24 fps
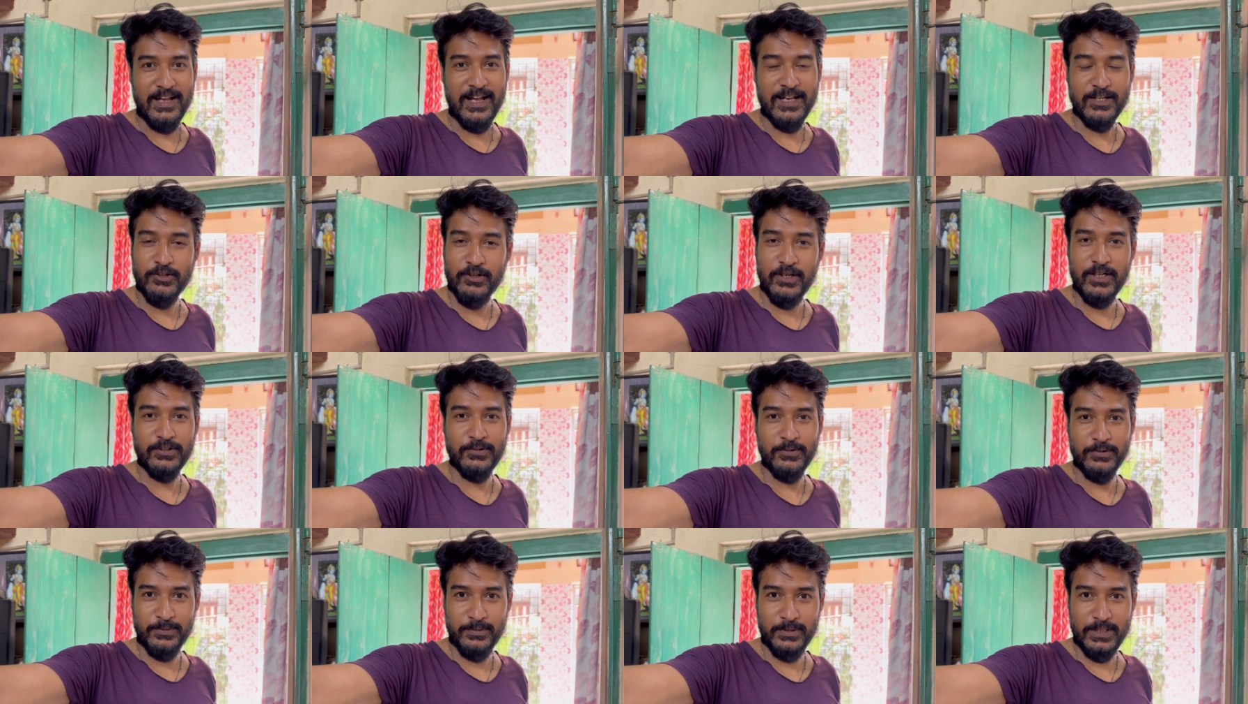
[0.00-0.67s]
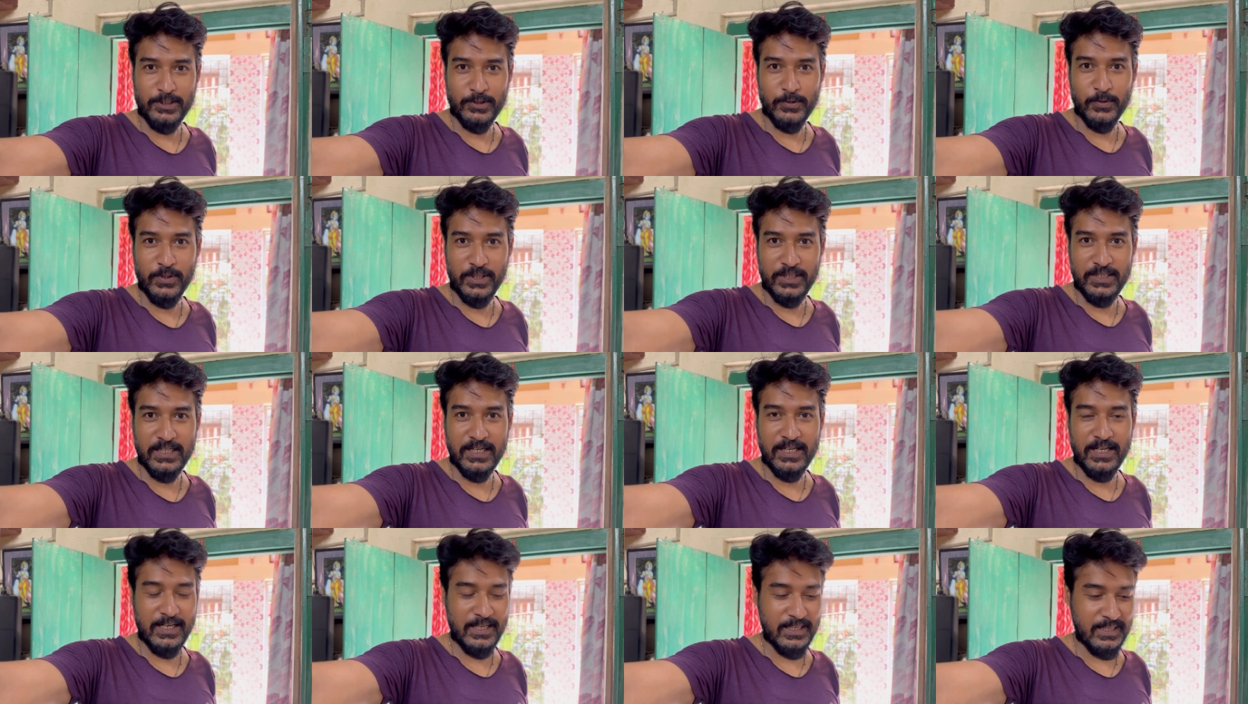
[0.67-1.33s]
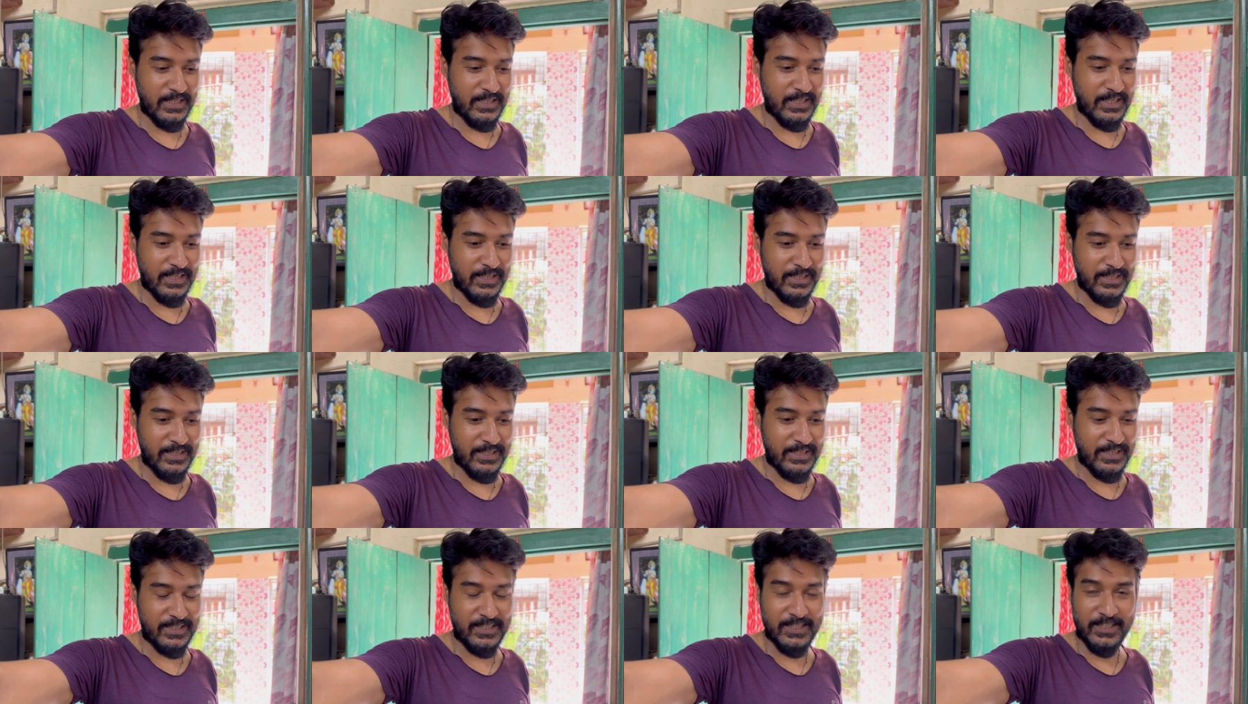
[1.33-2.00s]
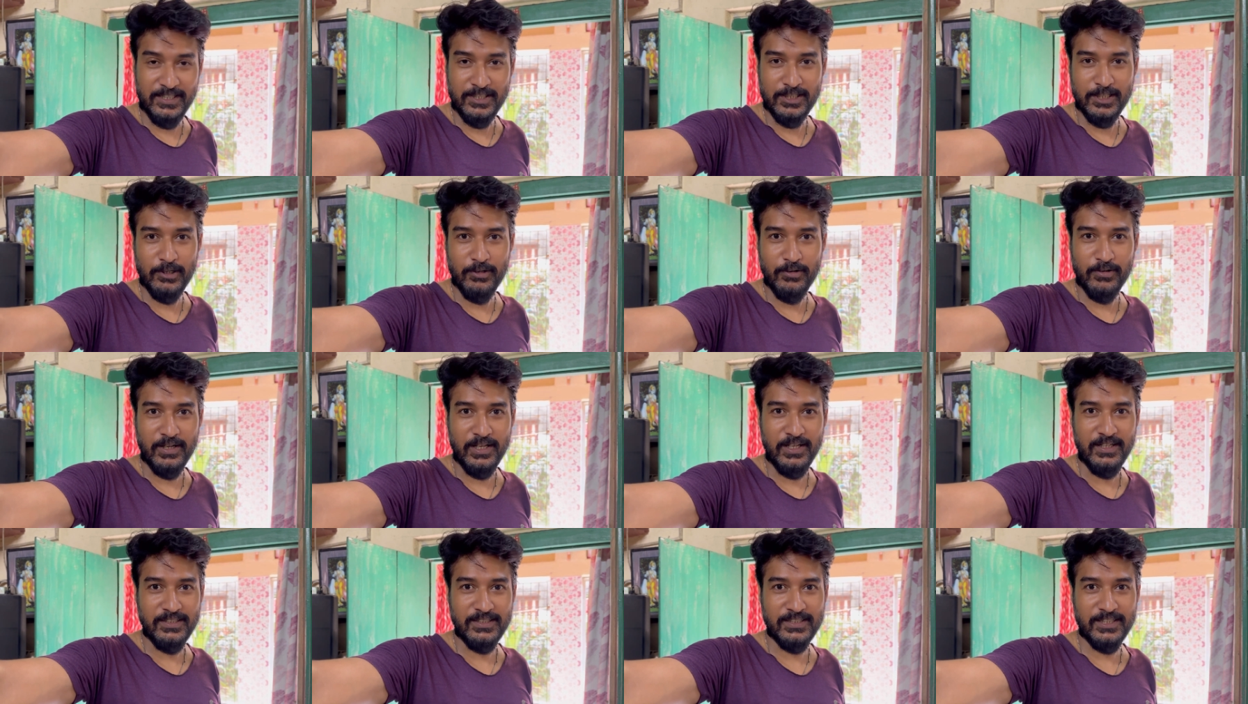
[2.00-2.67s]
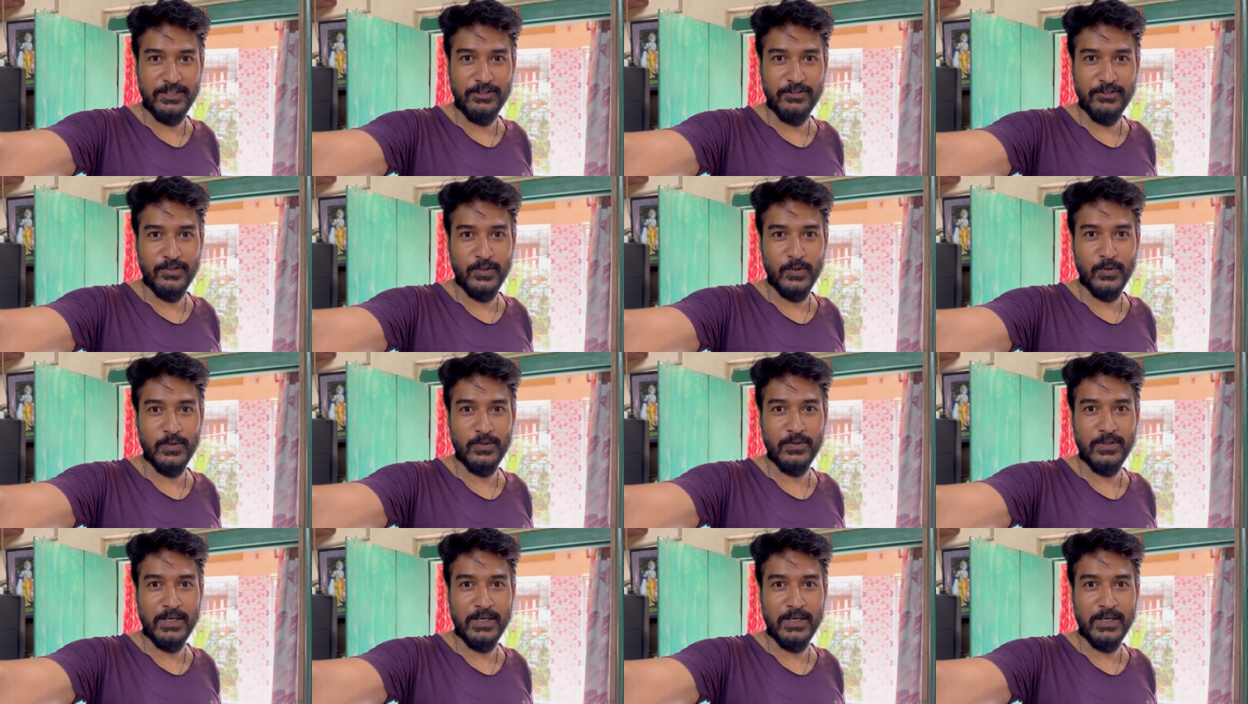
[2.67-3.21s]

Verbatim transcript: আসলে সুস্মিতার শরীরটা কালকে ঠিক ছিল না সেই জন্য